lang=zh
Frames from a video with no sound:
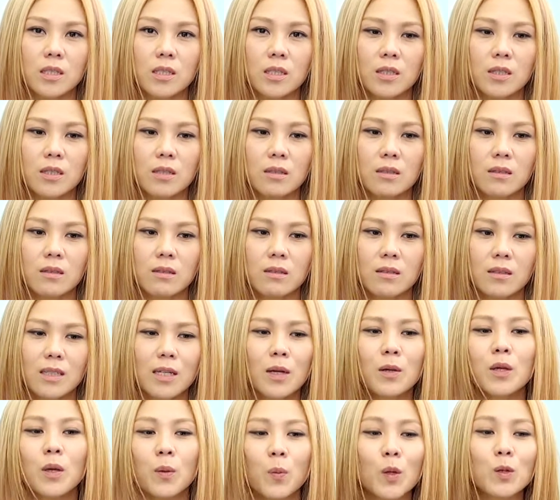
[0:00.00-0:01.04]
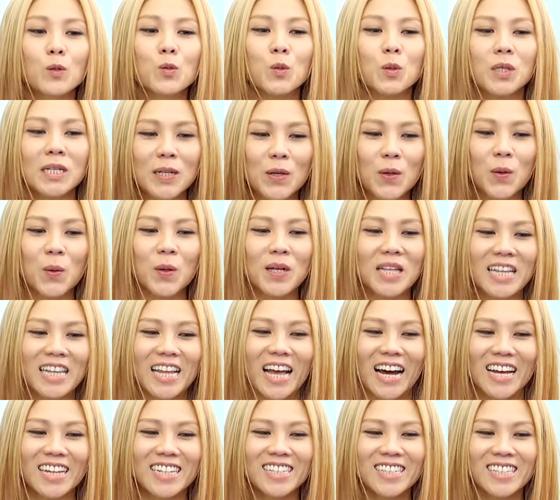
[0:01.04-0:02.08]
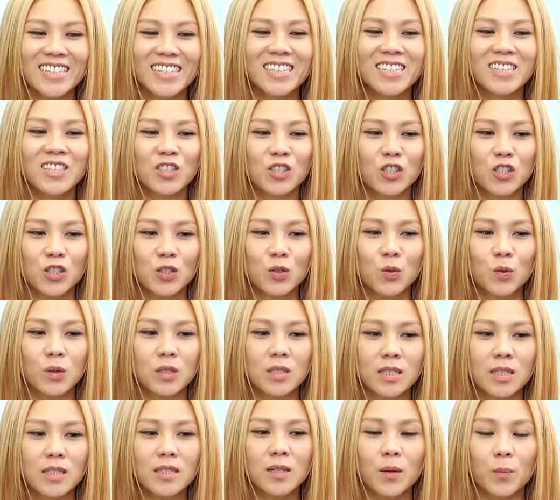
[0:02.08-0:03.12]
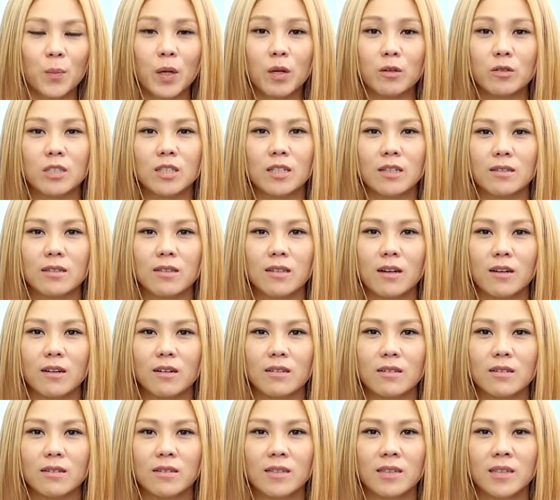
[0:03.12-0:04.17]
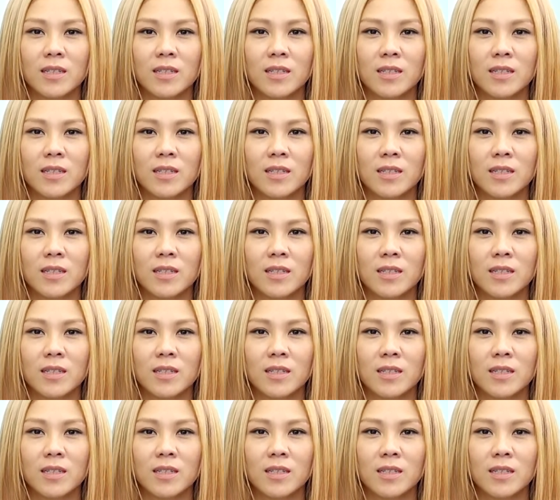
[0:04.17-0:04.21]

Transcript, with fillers: 已经也也没有说很困难，只是我真的没有想到，